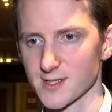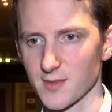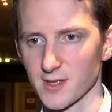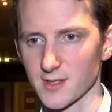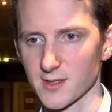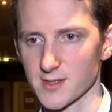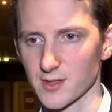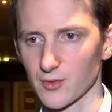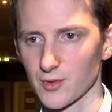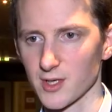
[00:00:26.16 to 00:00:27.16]
zmianę
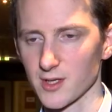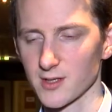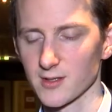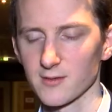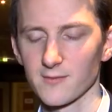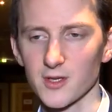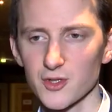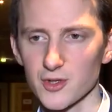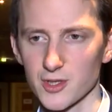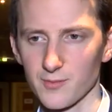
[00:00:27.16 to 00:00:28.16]
zatrudnienia.
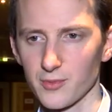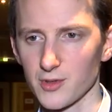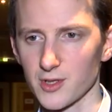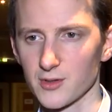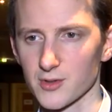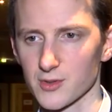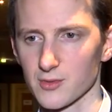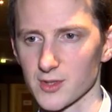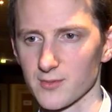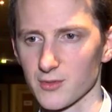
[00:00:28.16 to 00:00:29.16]
Większość tej puli to
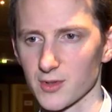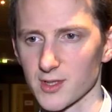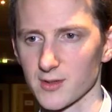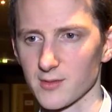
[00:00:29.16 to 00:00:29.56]
są osoby, które